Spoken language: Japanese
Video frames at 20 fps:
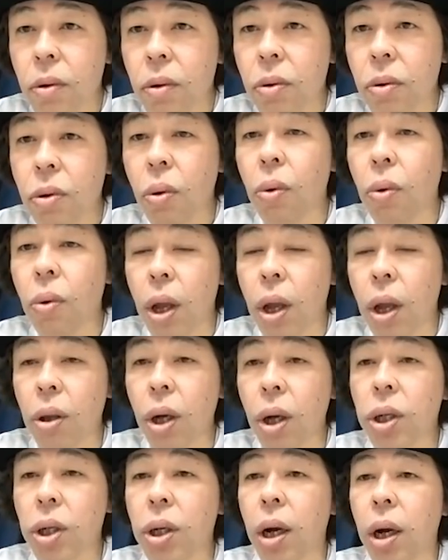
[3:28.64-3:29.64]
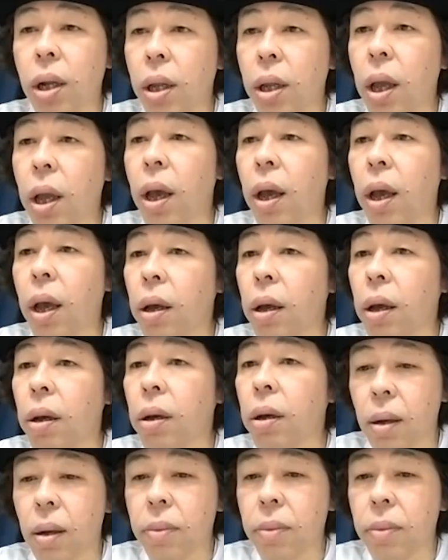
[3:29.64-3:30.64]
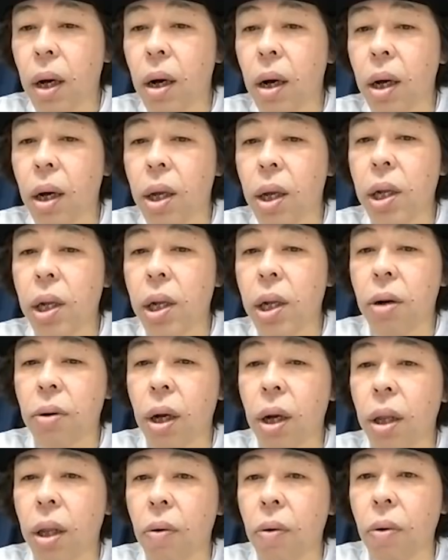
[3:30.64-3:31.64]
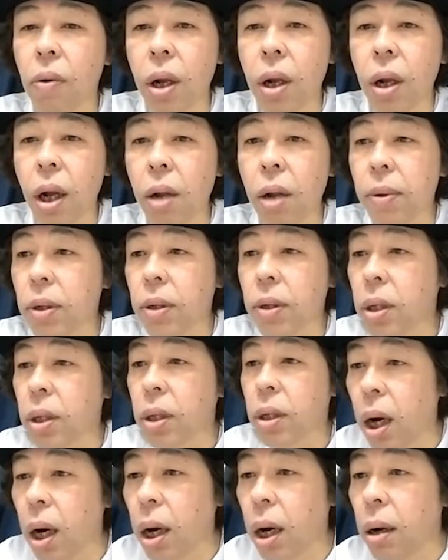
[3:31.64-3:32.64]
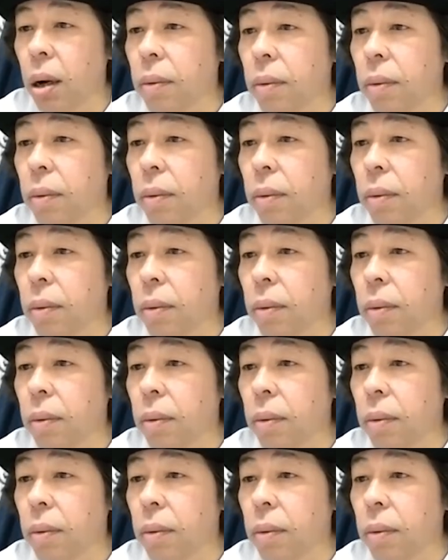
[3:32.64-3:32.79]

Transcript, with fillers: そうね、確かにね。なんか気になるカテゴリーありますか